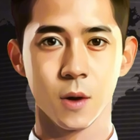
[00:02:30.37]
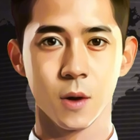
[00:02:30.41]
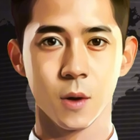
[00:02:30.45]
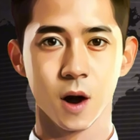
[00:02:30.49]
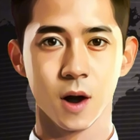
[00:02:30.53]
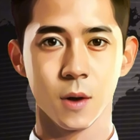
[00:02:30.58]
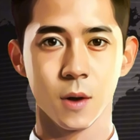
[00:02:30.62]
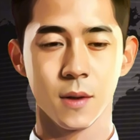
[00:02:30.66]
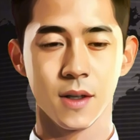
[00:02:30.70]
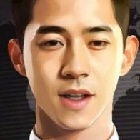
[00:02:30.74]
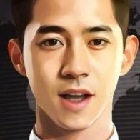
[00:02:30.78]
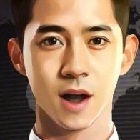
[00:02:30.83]

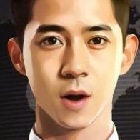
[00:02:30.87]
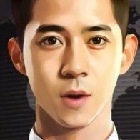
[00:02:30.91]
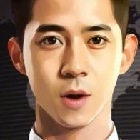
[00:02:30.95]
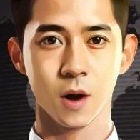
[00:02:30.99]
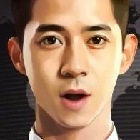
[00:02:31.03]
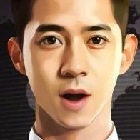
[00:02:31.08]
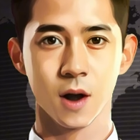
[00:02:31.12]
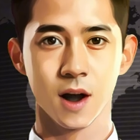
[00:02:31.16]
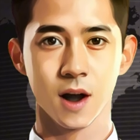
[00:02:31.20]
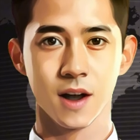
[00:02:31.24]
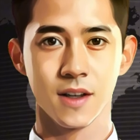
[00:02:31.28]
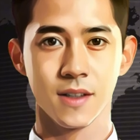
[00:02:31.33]
违约交
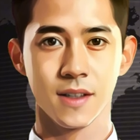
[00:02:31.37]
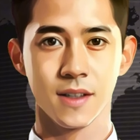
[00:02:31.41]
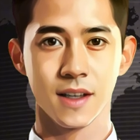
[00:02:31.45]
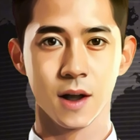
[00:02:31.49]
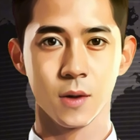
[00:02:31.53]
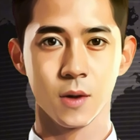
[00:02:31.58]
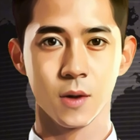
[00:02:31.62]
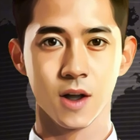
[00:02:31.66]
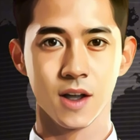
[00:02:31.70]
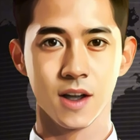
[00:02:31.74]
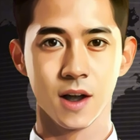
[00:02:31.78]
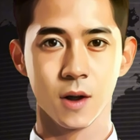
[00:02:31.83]
割可能
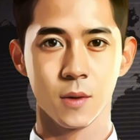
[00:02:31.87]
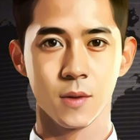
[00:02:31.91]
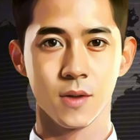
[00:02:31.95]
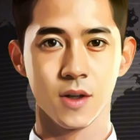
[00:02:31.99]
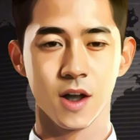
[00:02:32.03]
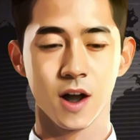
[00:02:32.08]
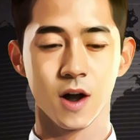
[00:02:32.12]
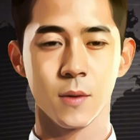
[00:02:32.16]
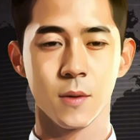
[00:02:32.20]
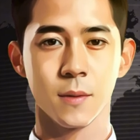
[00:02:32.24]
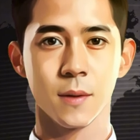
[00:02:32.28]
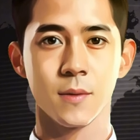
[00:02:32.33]
导致投
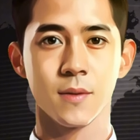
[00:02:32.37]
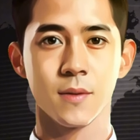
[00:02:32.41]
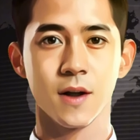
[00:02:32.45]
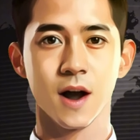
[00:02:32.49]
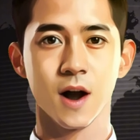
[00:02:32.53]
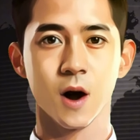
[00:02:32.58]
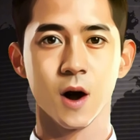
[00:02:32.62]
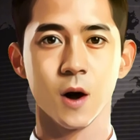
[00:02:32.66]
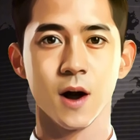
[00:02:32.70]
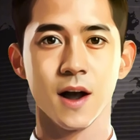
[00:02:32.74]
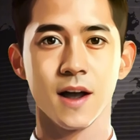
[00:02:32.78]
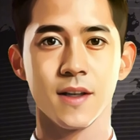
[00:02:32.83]
资人被
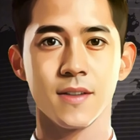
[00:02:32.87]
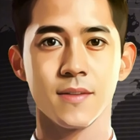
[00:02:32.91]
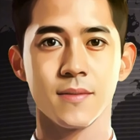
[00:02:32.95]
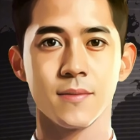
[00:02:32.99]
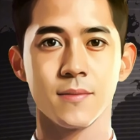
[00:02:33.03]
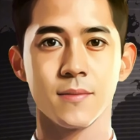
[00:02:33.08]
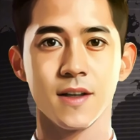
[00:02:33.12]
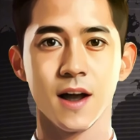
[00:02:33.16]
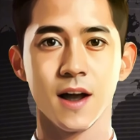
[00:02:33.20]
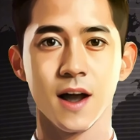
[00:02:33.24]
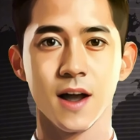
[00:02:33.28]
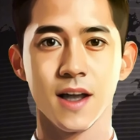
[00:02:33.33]
罚款，
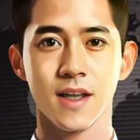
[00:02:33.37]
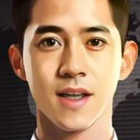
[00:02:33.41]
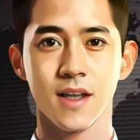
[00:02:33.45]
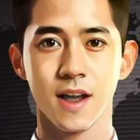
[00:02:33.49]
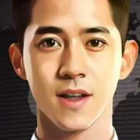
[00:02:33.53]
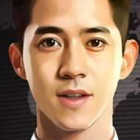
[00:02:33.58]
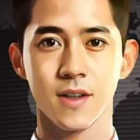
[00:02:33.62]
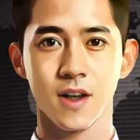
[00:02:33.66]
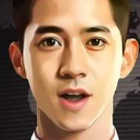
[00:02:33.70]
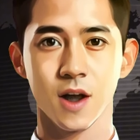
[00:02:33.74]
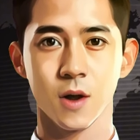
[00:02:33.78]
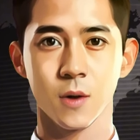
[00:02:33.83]
影
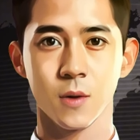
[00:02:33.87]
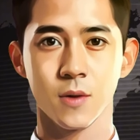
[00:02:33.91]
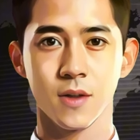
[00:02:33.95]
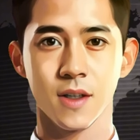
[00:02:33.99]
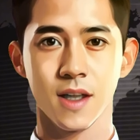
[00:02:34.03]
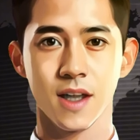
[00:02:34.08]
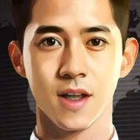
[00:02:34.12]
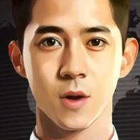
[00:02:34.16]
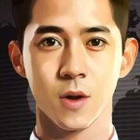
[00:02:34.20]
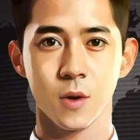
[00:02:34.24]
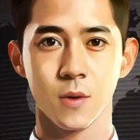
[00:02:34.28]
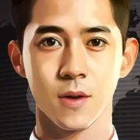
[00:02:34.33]
响信用
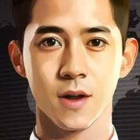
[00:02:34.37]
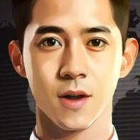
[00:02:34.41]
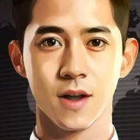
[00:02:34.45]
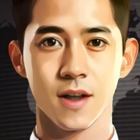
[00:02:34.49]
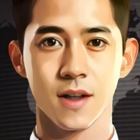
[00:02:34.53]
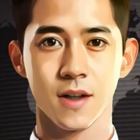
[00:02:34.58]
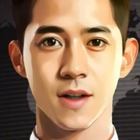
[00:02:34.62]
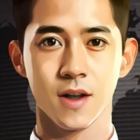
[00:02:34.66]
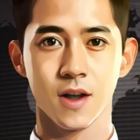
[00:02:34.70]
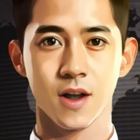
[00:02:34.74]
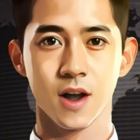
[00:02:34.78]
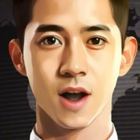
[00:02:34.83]
记录，
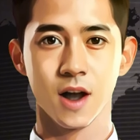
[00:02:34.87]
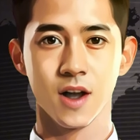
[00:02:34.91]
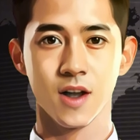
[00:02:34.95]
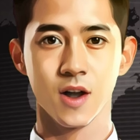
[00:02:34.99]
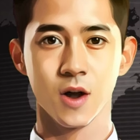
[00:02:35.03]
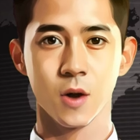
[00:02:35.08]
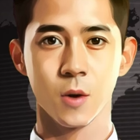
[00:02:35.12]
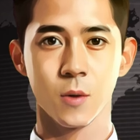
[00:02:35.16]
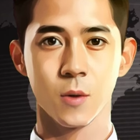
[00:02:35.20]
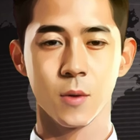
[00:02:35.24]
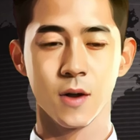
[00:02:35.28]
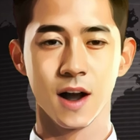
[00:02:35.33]
甚
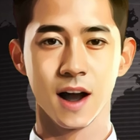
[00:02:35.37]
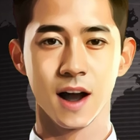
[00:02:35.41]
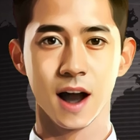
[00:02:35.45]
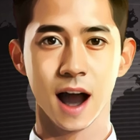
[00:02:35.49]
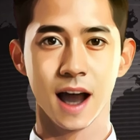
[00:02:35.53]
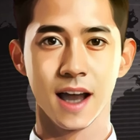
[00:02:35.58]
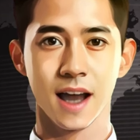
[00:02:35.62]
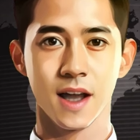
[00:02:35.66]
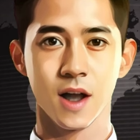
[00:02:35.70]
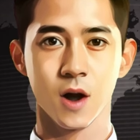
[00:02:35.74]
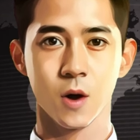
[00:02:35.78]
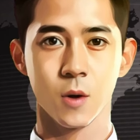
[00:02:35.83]
至无法
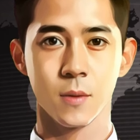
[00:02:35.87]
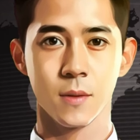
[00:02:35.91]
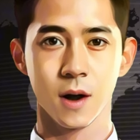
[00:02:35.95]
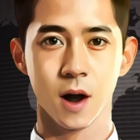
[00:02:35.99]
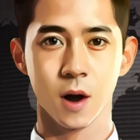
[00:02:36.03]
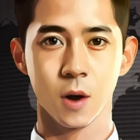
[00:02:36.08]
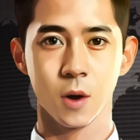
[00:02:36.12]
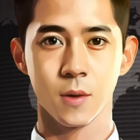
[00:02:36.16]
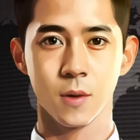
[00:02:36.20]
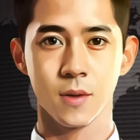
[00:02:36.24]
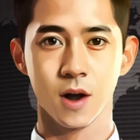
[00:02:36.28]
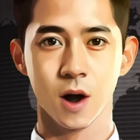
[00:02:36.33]
开立股票
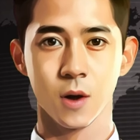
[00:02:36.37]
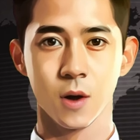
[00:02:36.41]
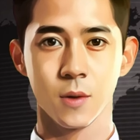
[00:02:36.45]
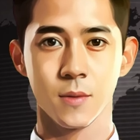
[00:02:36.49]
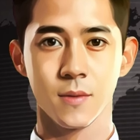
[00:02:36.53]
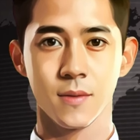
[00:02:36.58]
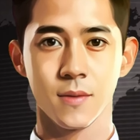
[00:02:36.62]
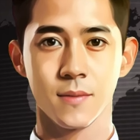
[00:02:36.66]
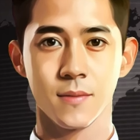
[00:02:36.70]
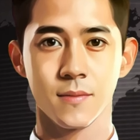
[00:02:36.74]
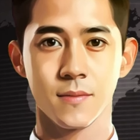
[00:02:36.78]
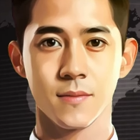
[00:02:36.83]
户
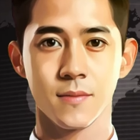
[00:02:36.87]
头。